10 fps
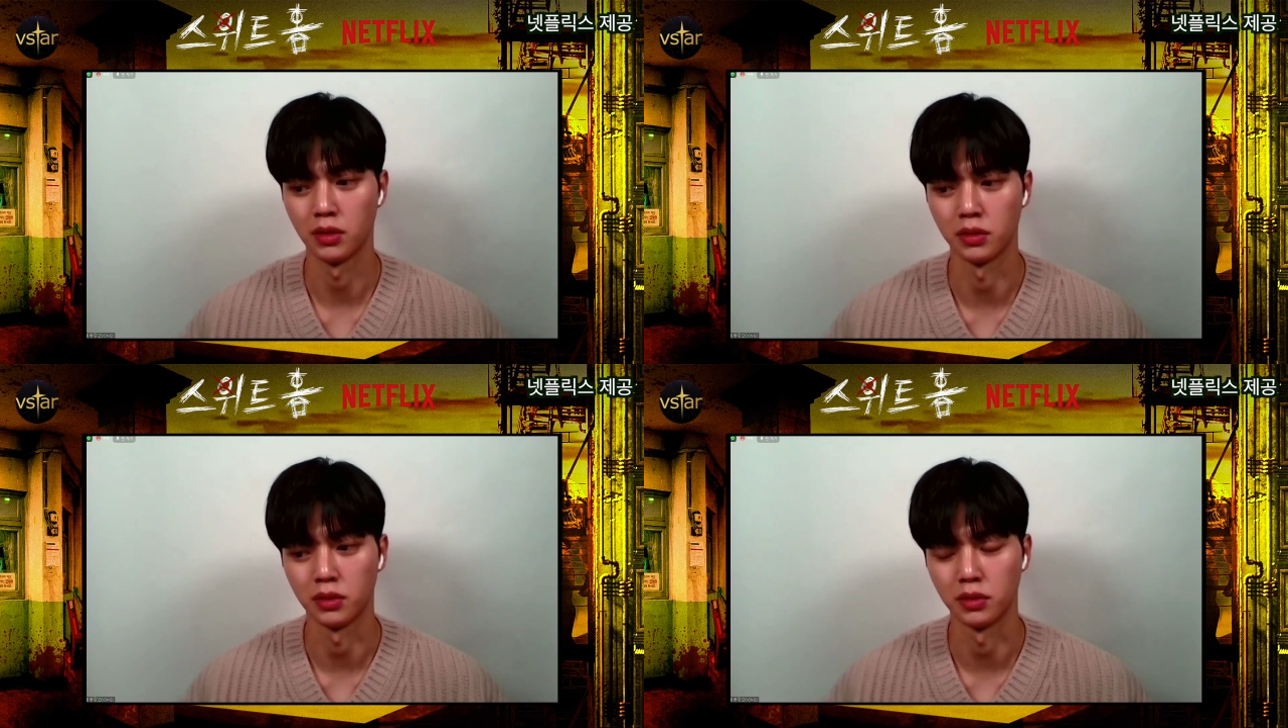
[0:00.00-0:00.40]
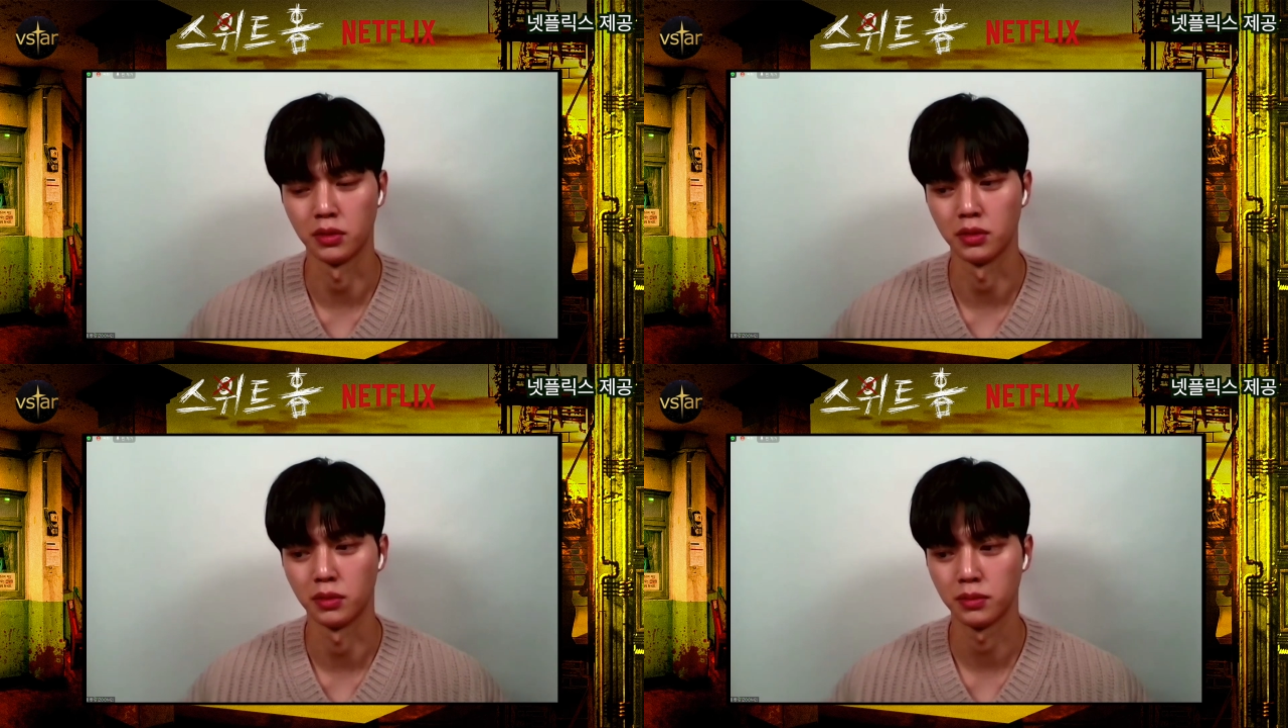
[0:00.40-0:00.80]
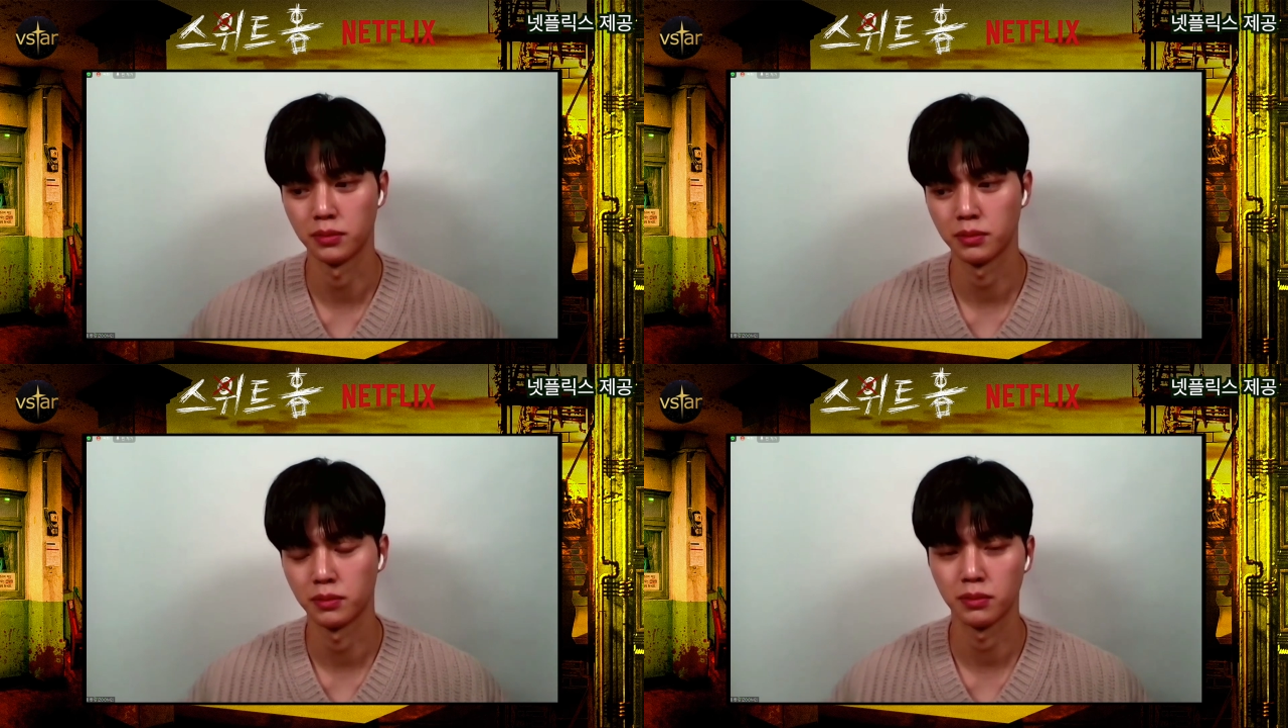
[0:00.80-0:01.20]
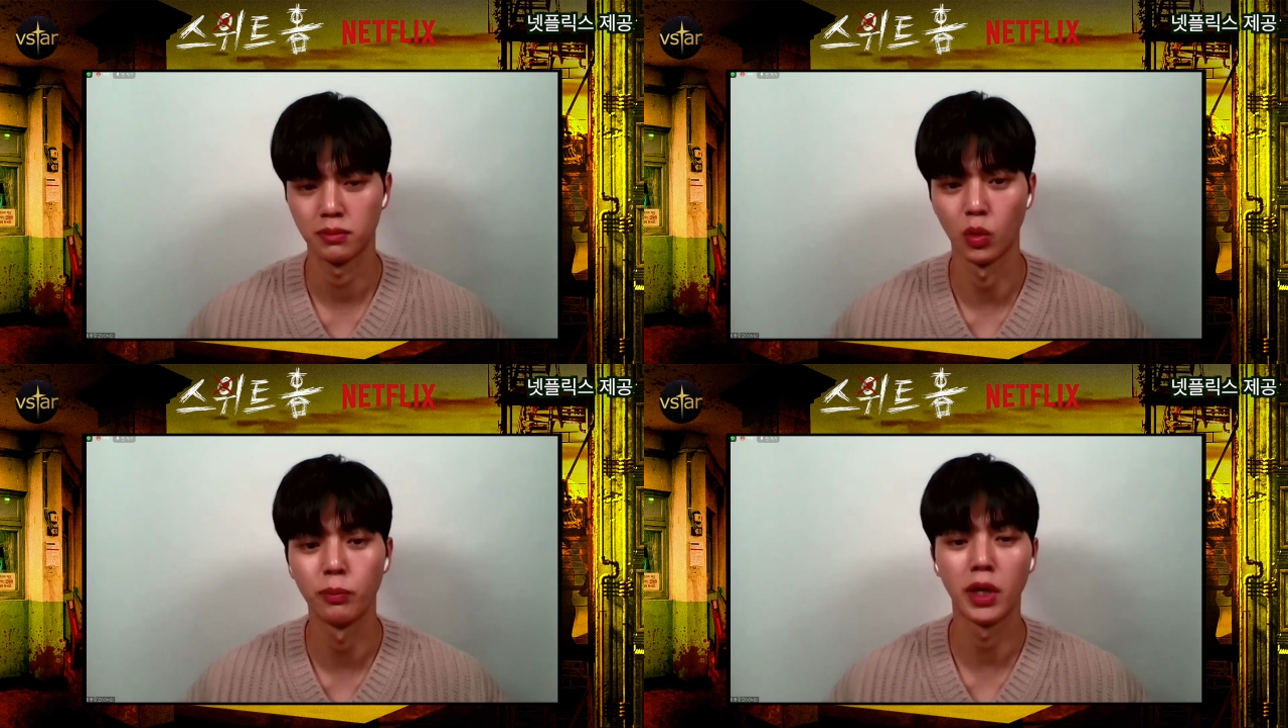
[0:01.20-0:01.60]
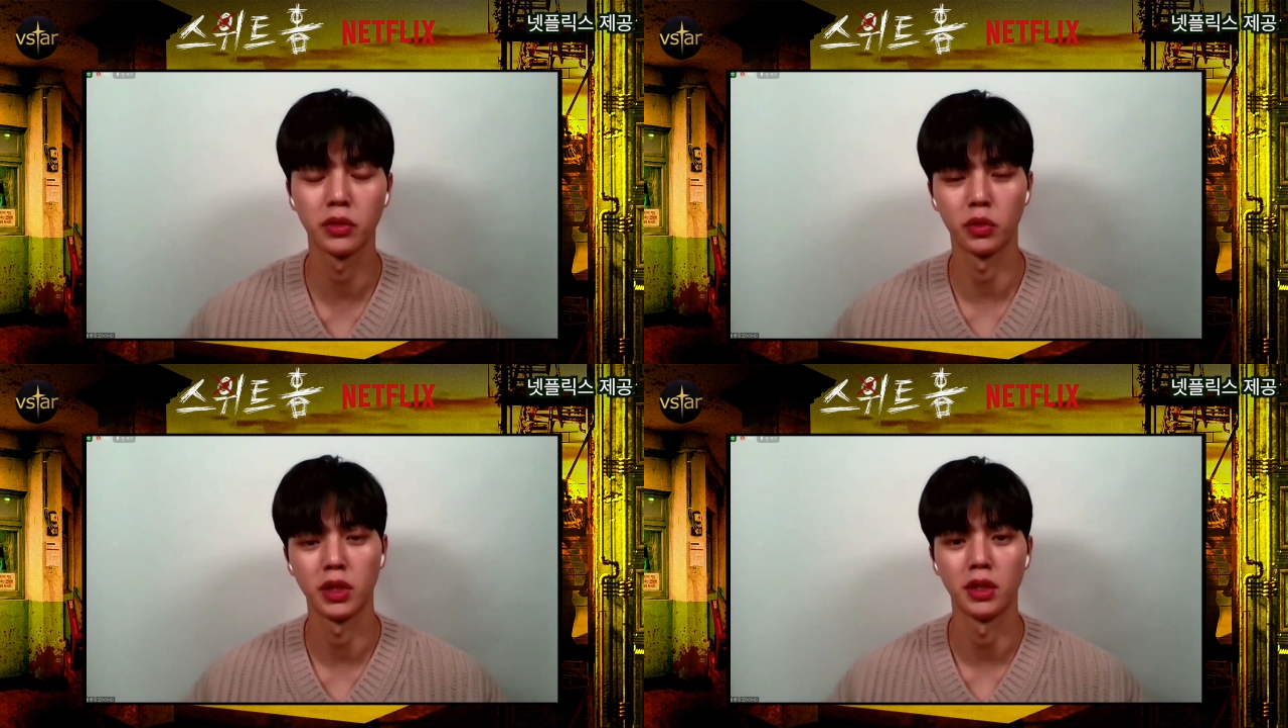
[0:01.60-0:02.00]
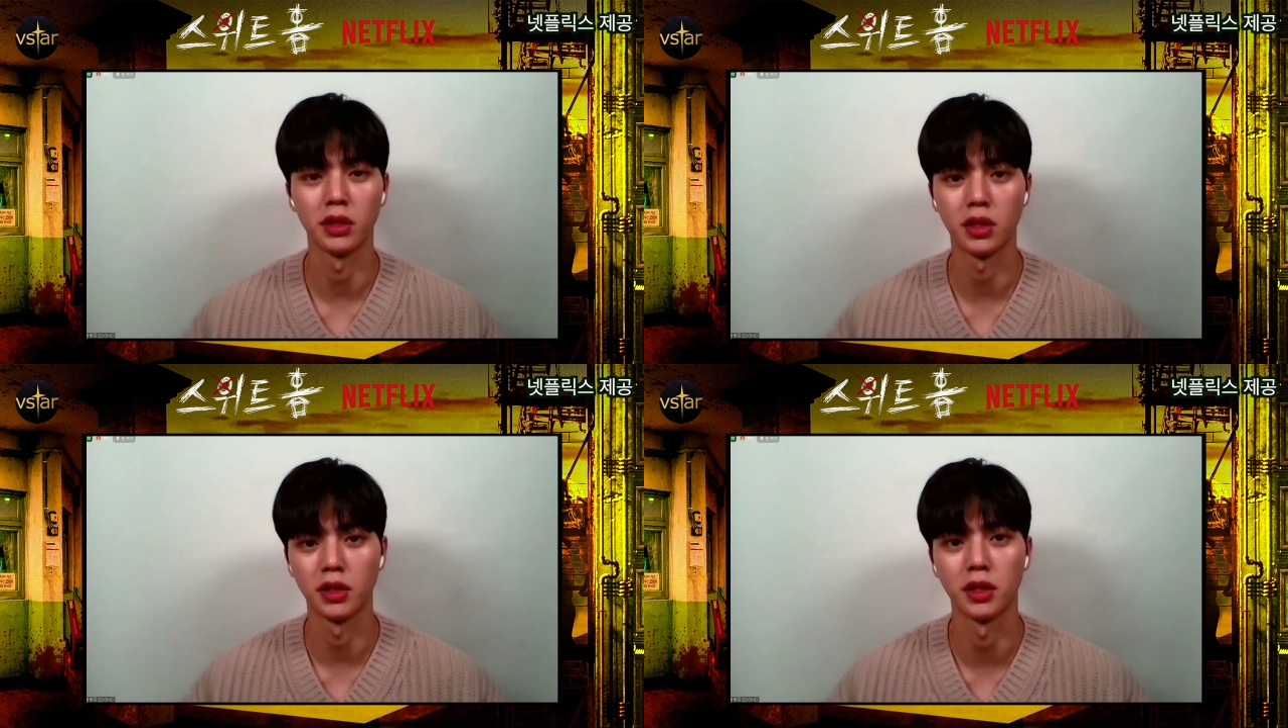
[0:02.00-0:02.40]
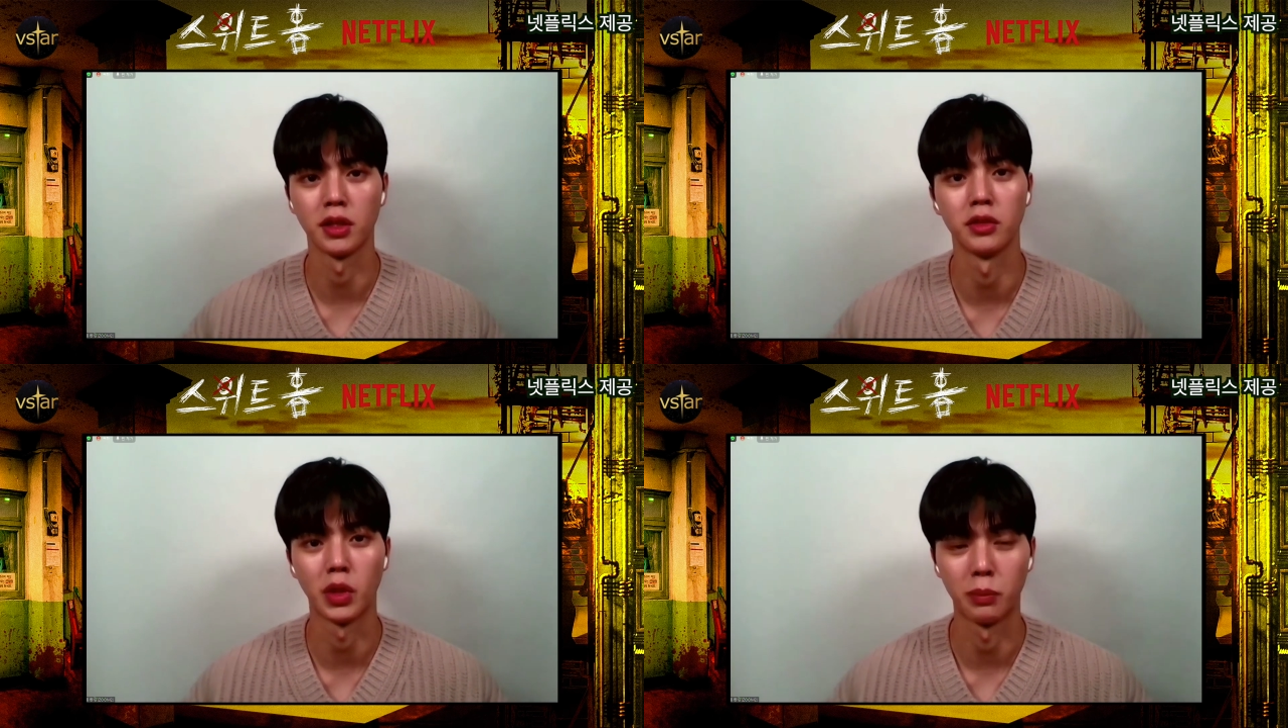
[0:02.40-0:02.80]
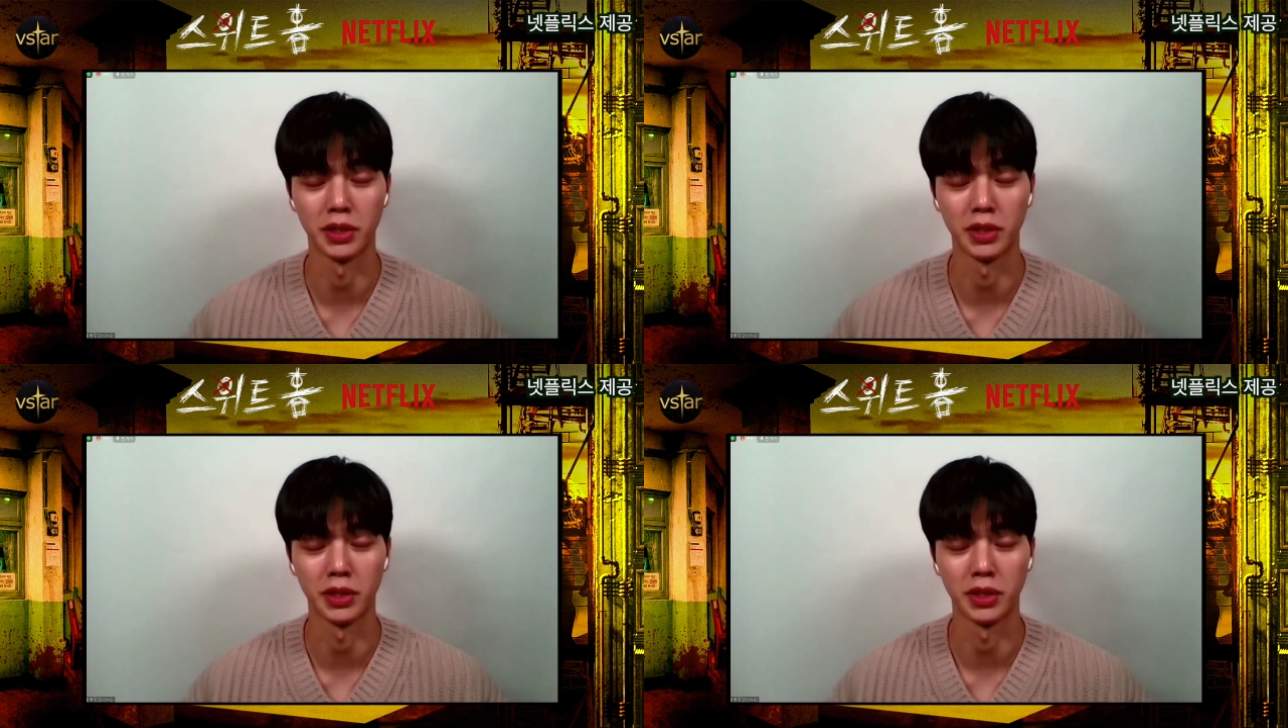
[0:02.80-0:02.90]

어, 본방송이 기대가 됩니다.